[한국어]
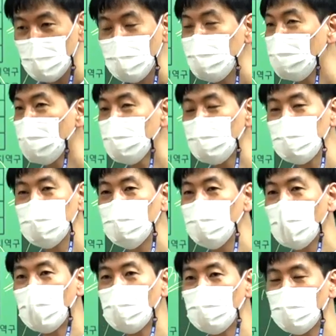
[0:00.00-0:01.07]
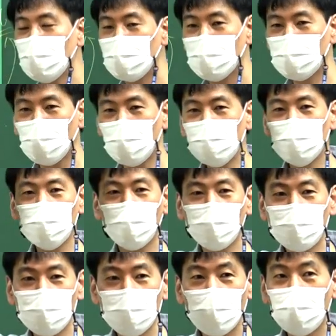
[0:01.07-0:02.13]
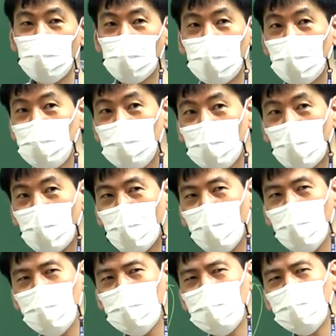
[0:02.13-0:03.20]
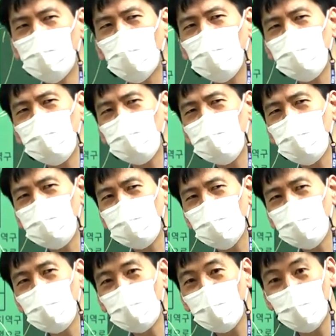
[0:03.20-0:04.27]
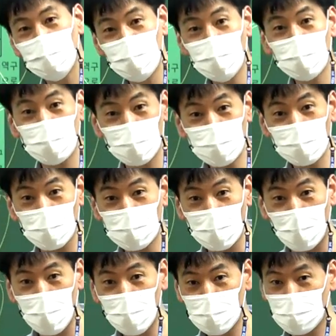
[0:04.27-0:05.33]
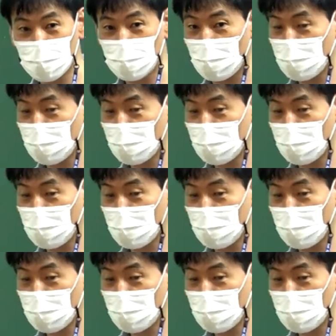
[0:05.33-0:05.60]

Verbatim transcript: 누가 출마해가지고 막 저를 찍어주신다면 뭐 이러고 있는데 어저 아저씨 우리 옆집 아저씨 아이가 뭐 이렇게 될 수도 있어. 그렇게